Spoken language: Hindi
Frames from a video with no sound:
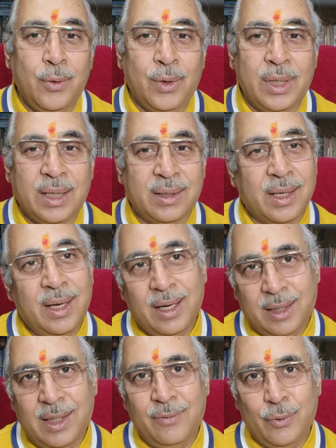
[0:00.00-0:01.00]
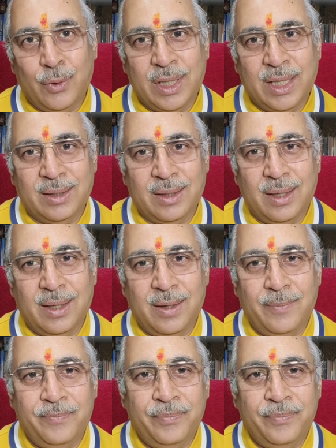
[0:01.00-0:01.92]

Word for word: हो जाता है एक्टिव हो जाता है